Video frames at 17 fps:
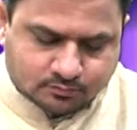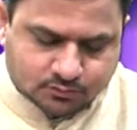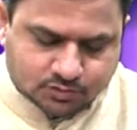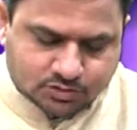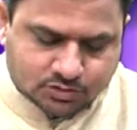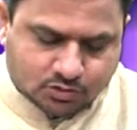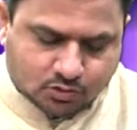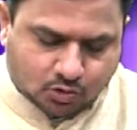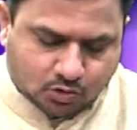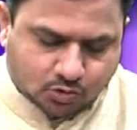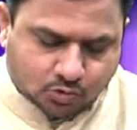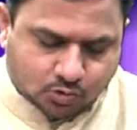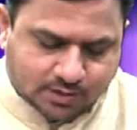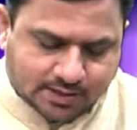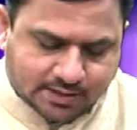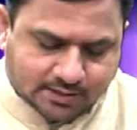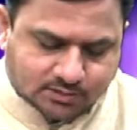जी ऑटो
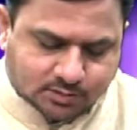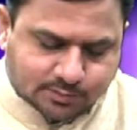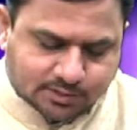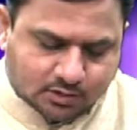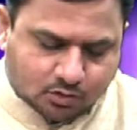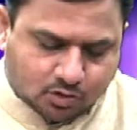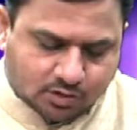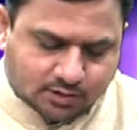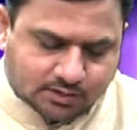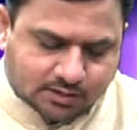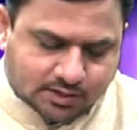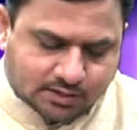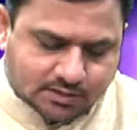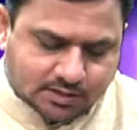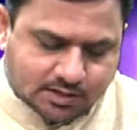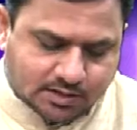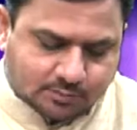कैट से पहले और क्या
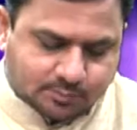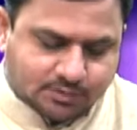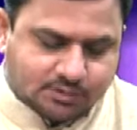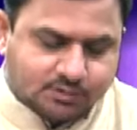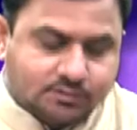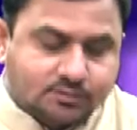किया है आपने